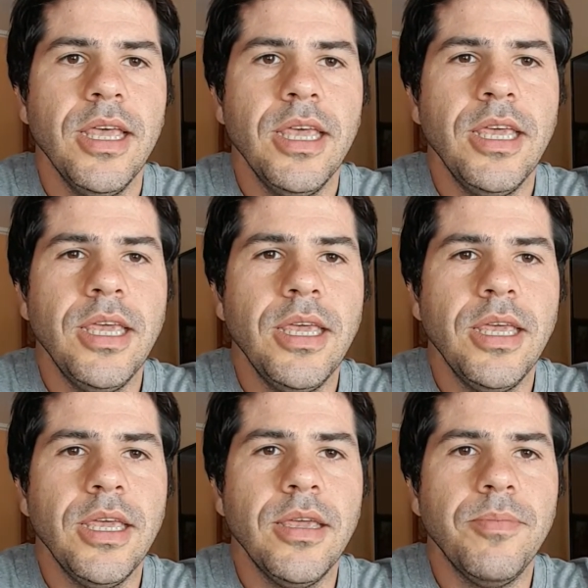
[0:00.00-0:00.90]

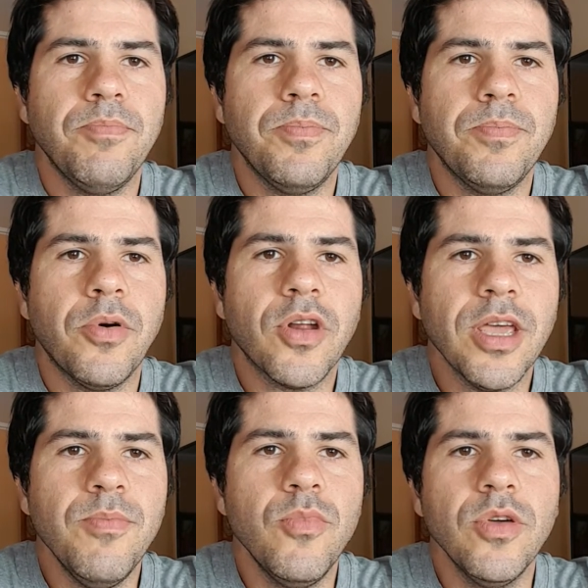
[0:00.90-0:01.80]
¿Y por qué
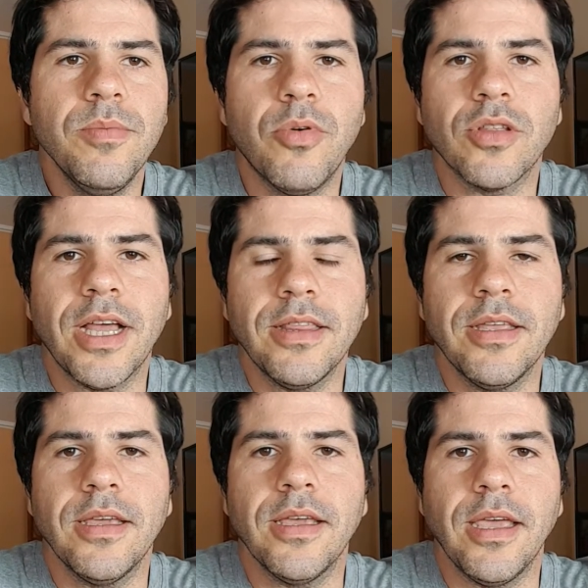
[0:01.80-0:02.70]
es muy
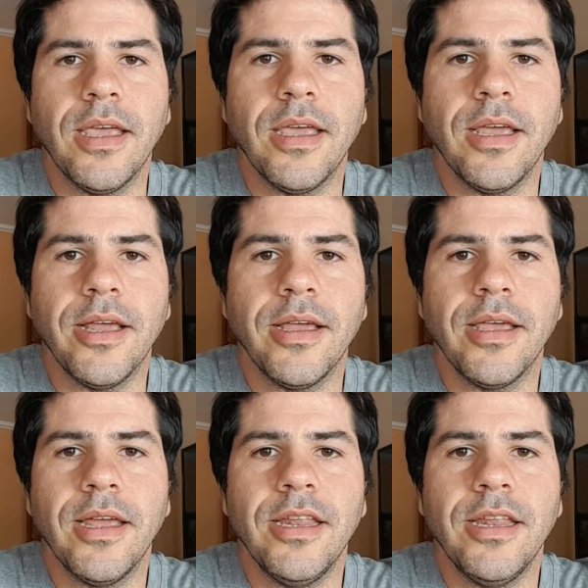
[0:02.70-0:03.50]
importante eh,